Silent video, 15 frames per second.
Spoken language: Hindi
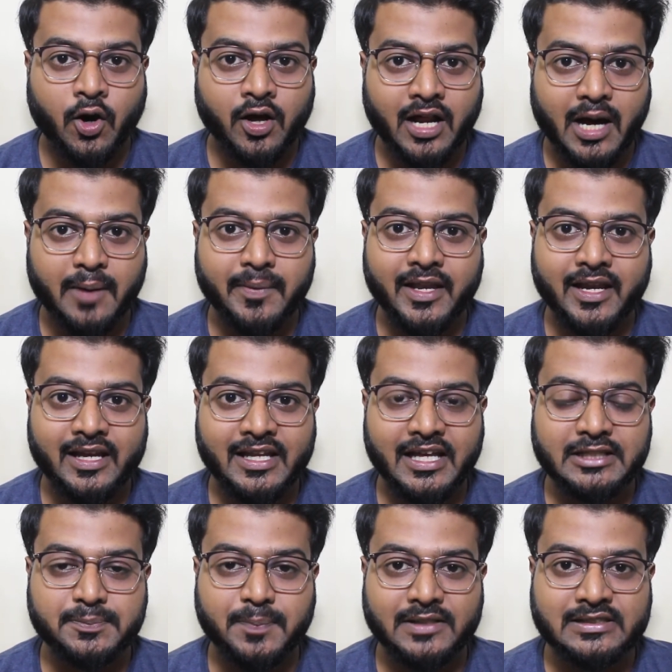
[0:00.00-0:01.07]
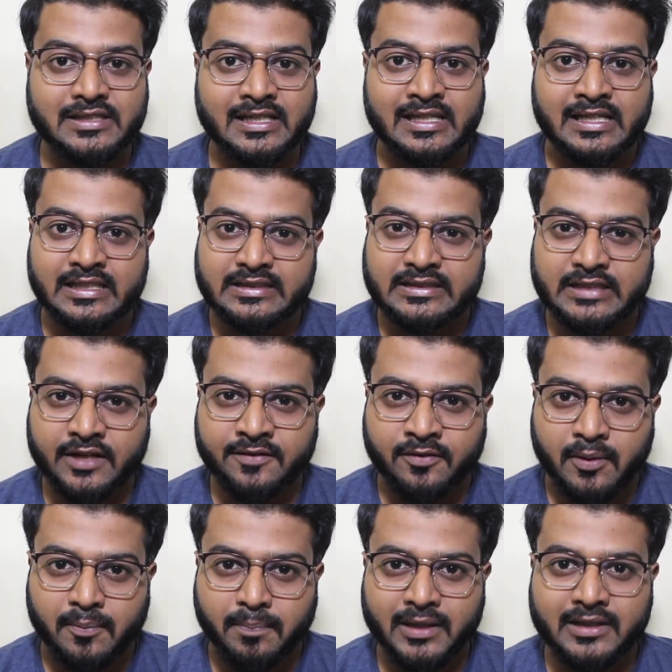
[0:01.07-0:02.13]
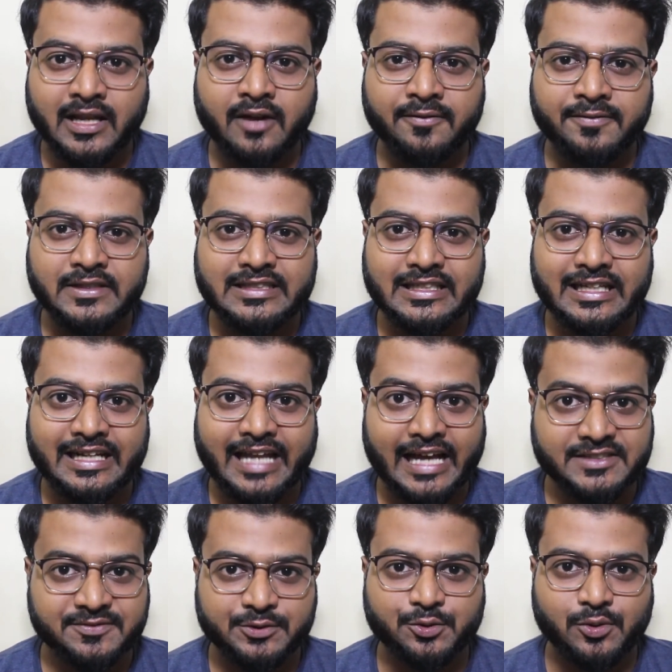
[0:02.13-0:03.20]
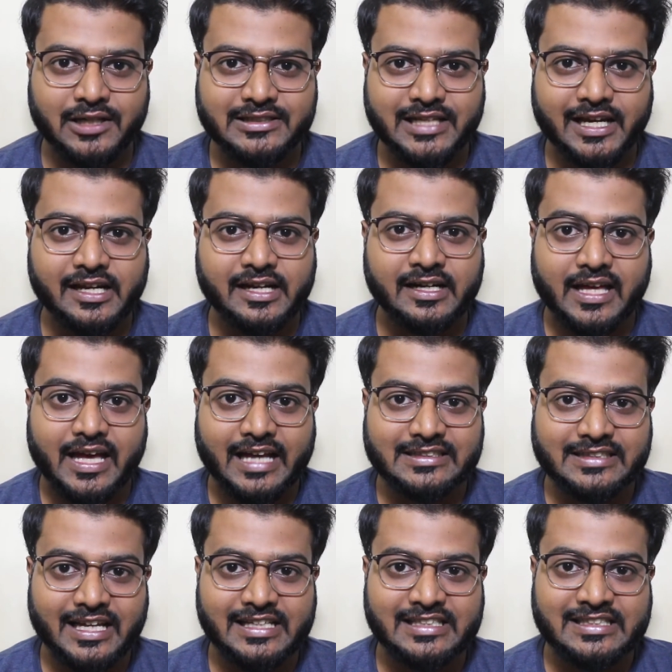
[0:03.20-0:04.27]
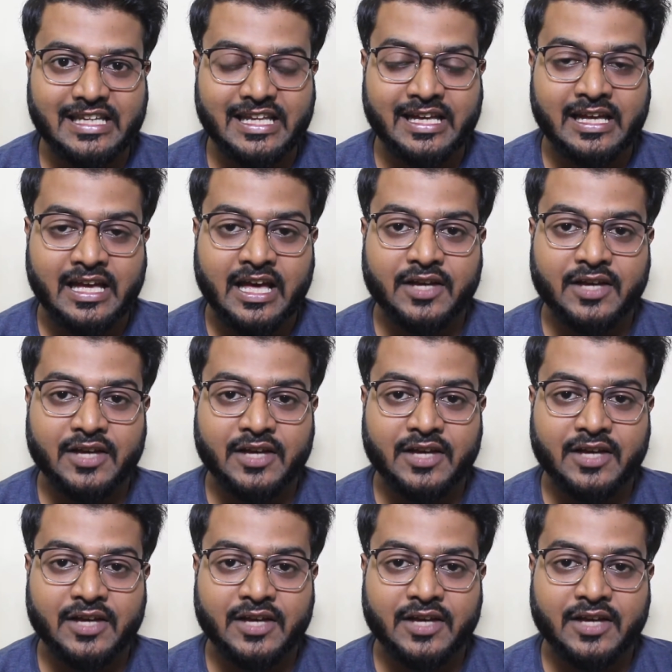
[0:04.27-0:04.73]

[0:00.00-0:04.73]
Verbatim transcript: और अमेरिकन एक्सप्रेस से सिर्फ पंद्रह फीसदी टैक्स वसूला जाएगा ऐसा इसलिए